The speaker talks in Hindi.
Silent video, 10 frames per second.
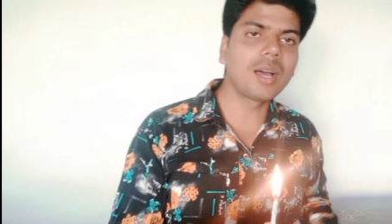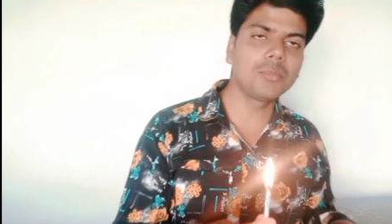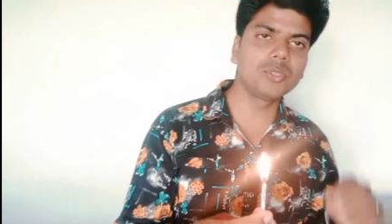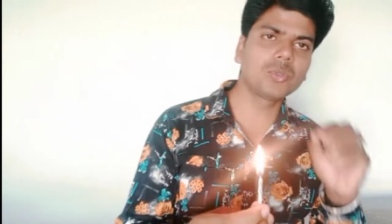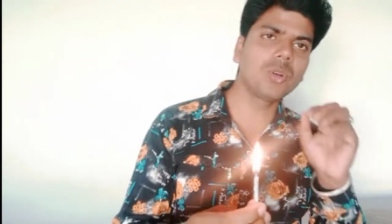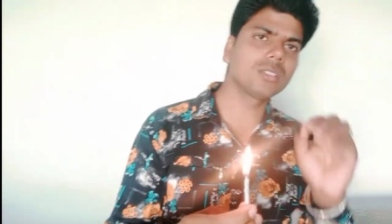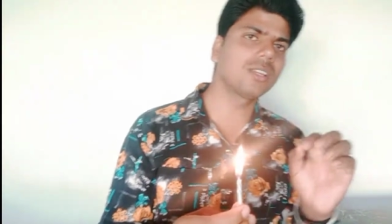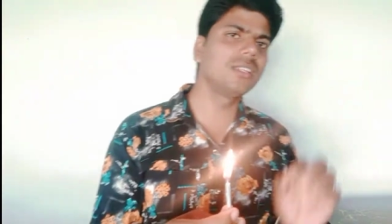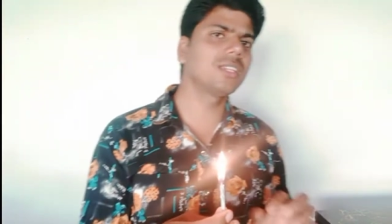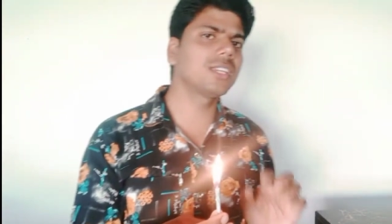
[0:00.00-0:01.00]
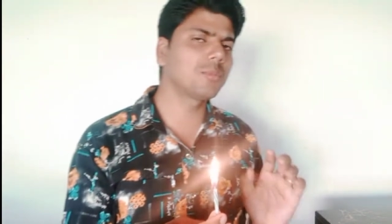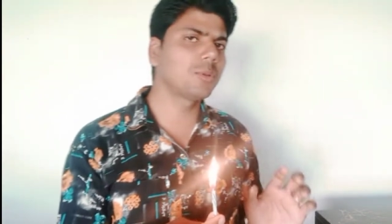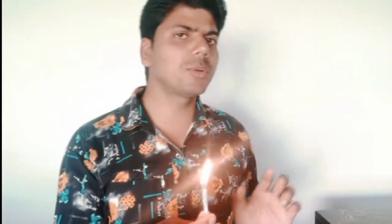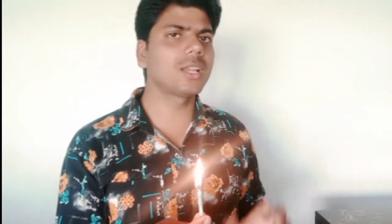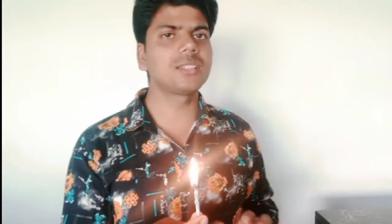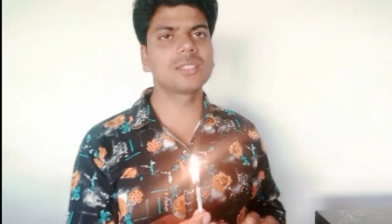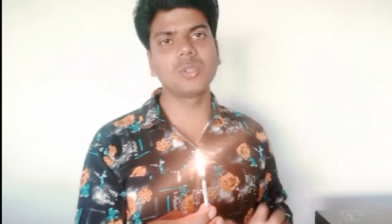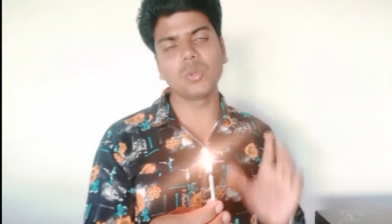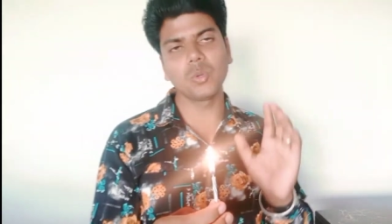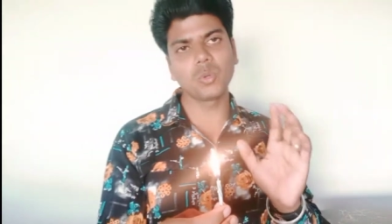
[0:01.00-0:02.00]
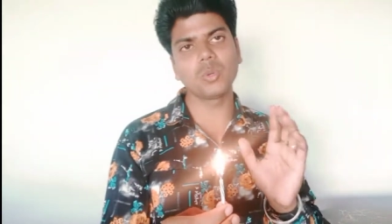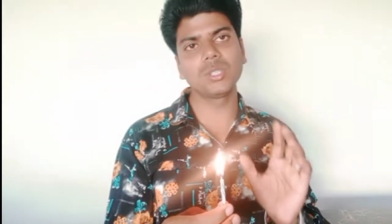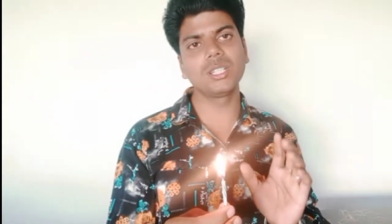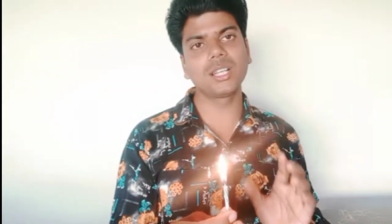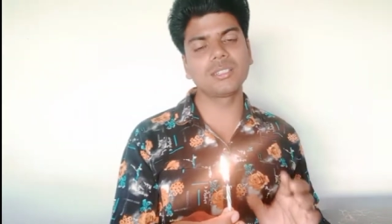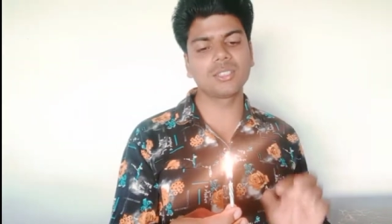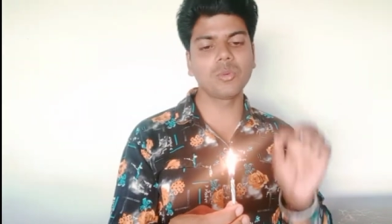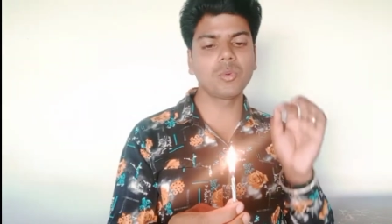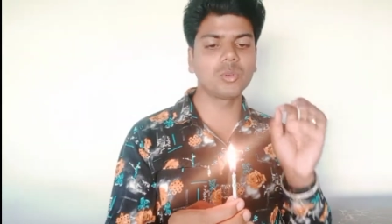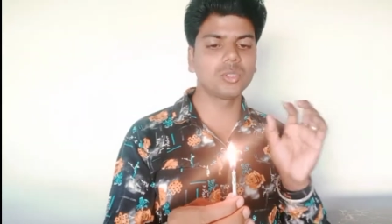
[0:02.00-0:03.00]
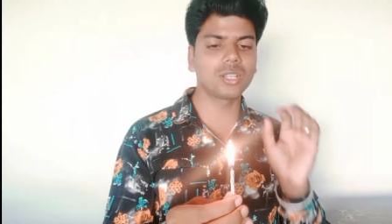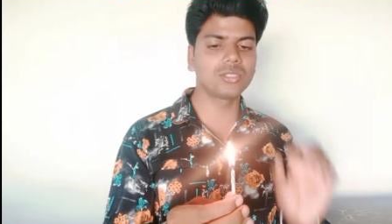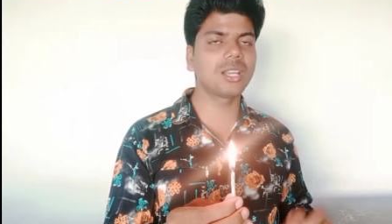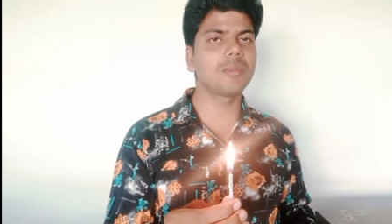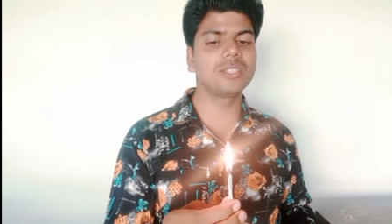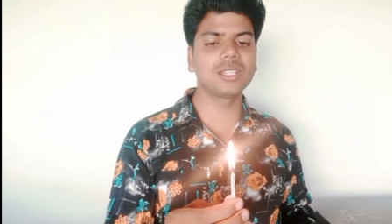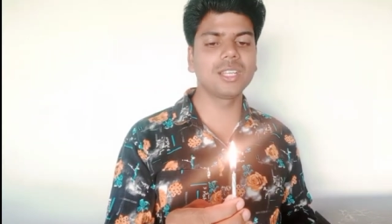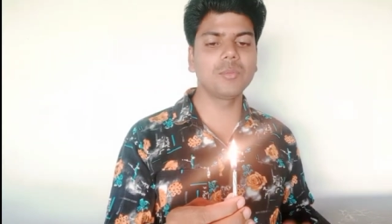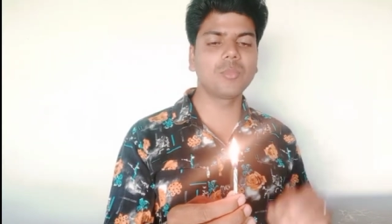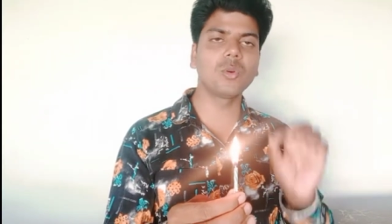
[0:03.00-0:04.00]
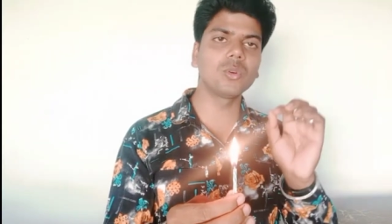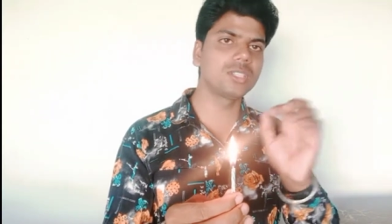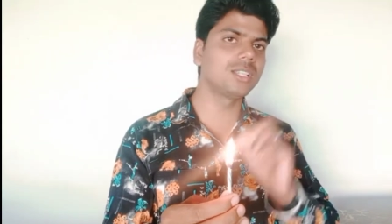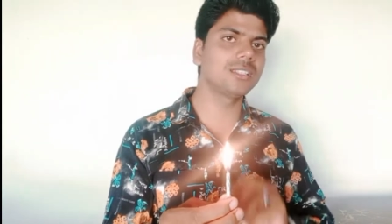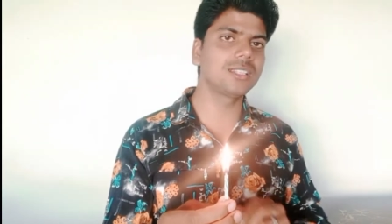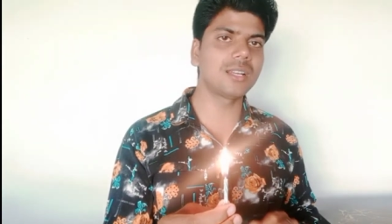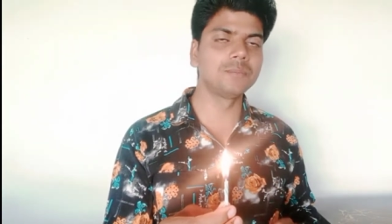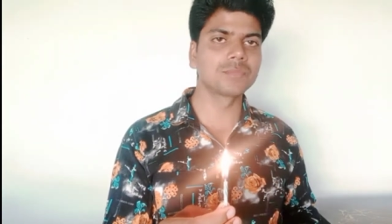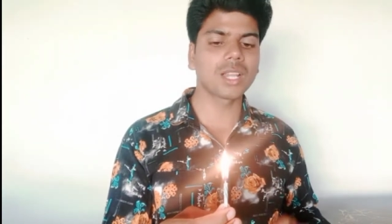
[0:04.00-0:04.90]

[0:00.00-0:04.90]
आप इसको आसानी से घर पे बना सकते हो लोगों को दिखा सकते हो बहुत अच्छा मैजिक है बहुत ही अच्छा है